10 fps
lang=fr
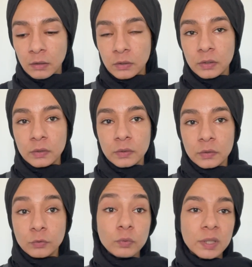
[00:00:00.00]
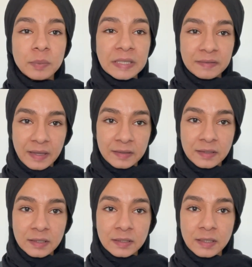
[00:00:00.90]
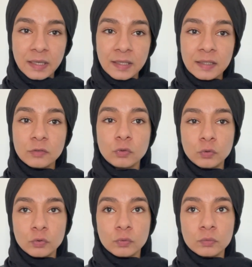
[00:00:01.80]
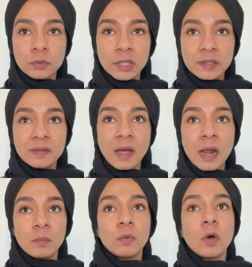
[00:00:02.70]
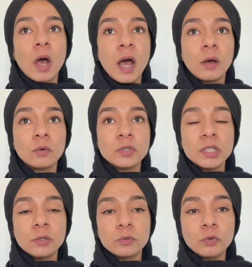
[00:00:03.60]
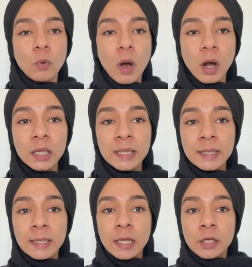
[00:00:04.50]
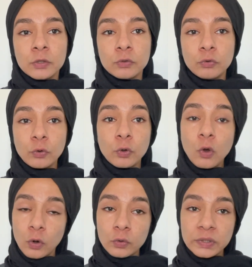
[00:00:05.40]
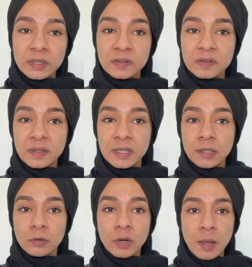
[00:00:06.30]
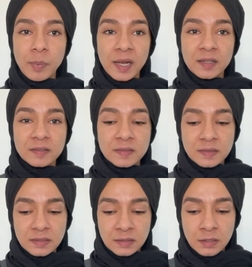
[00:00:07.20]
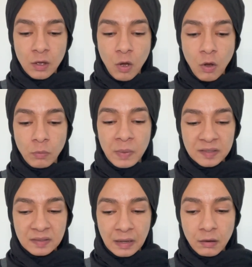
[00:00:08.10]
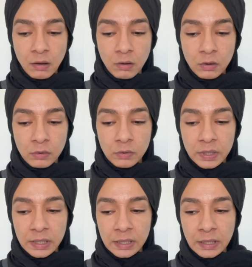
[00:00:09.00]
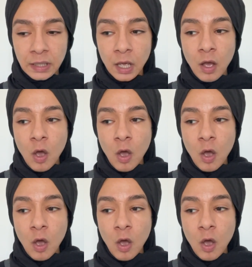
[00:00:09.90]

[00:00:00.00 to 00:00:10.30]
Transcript: euh, les Britanniques et se sont littéralement arrogé le droit de coloniser la Palestine en massacrant et